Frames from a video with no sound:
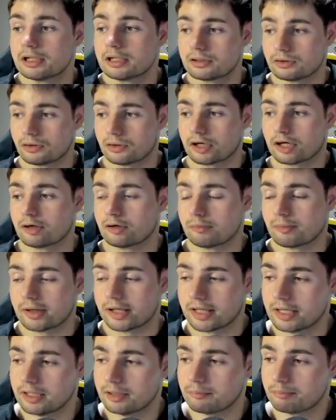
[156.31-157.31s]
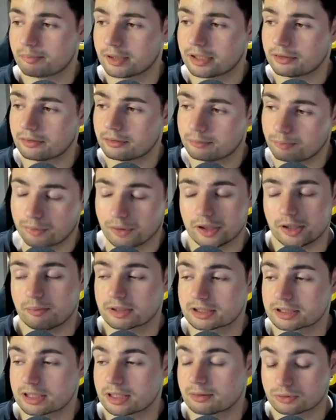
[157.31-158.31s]
toquemos madera, pero puede
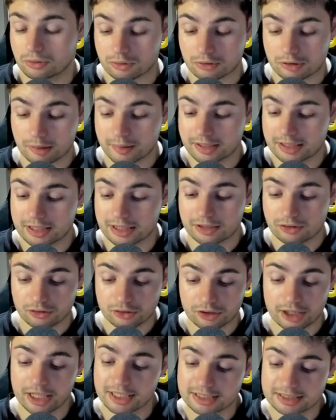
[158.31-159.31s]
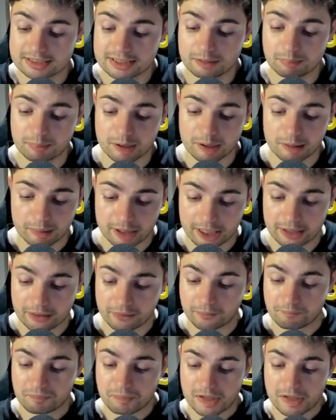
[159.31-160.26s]
pasar absolutamente de todo y hay que estar preparado.